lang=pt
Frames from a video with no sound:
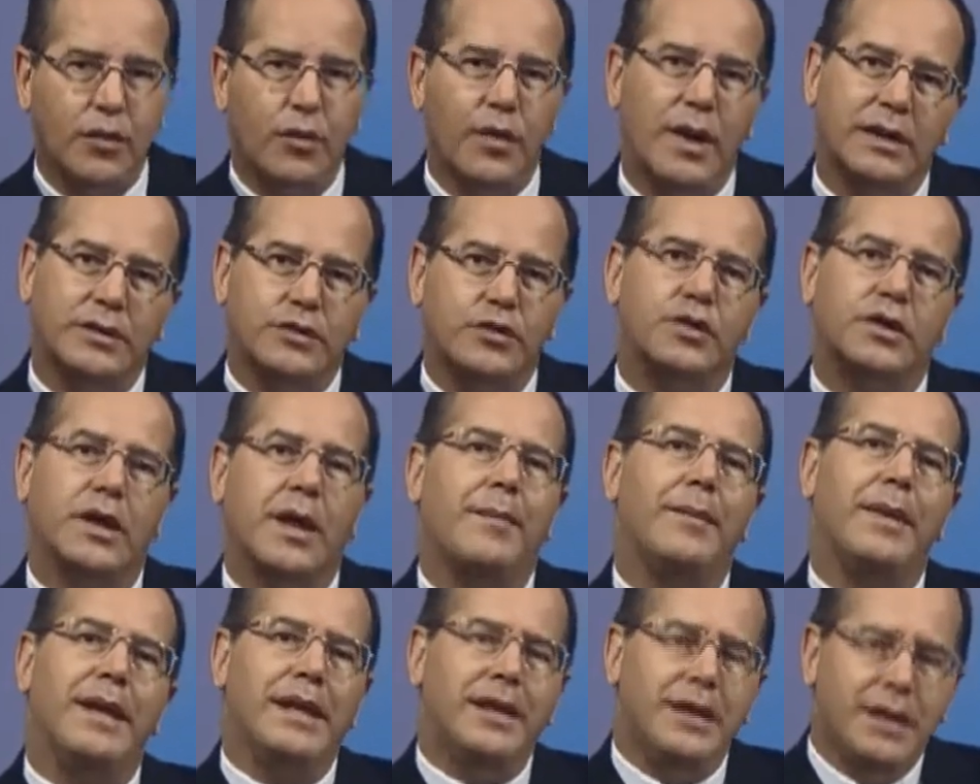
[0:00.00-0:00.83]
quando
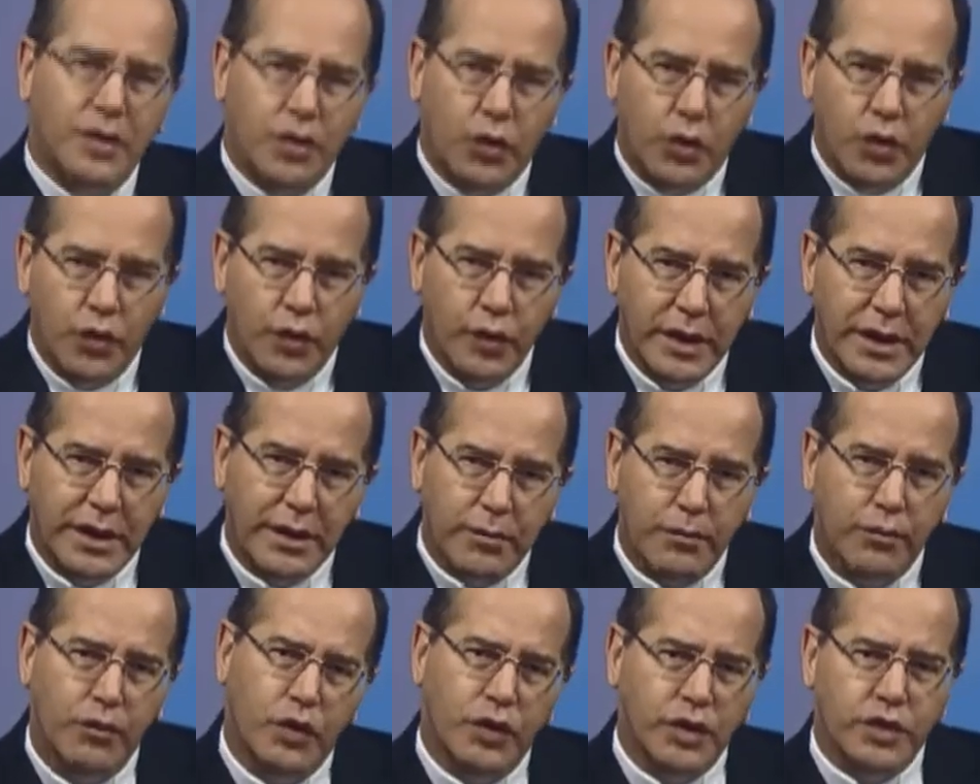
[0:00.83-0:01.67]
também incluir
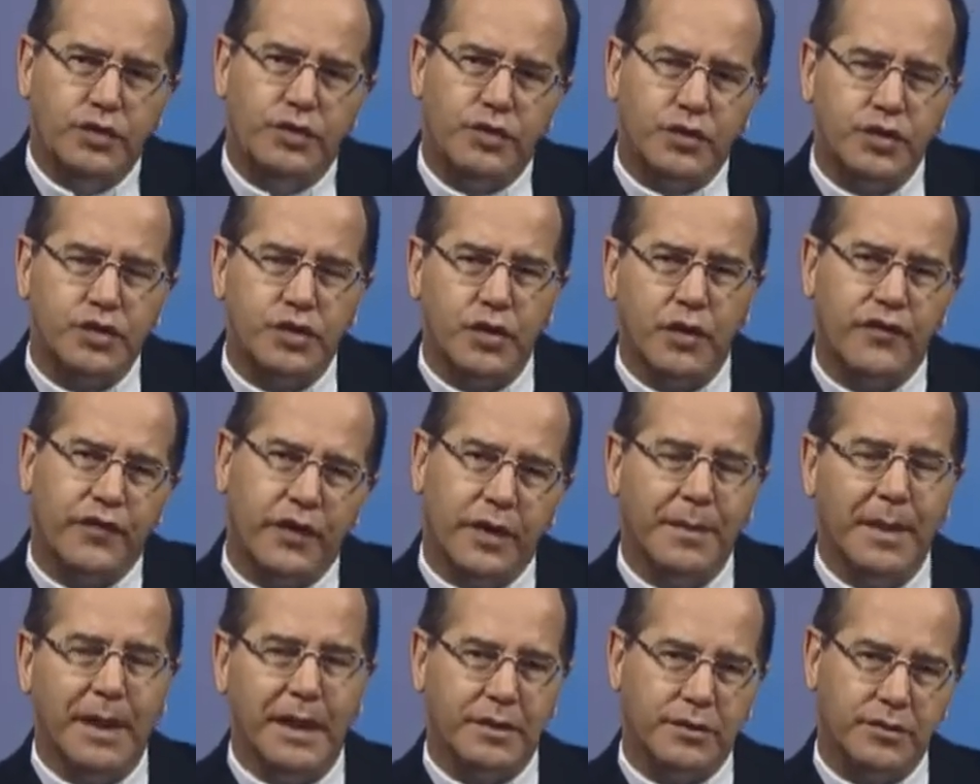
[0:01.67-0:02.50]
muitos
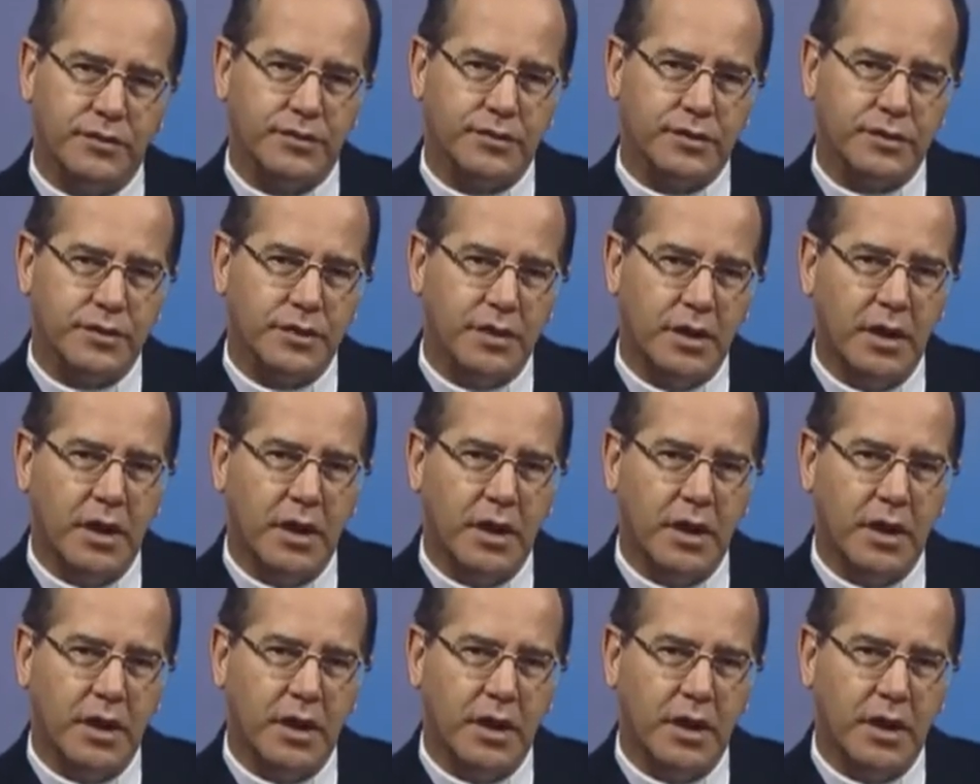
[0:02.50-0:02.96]
sofrimentos.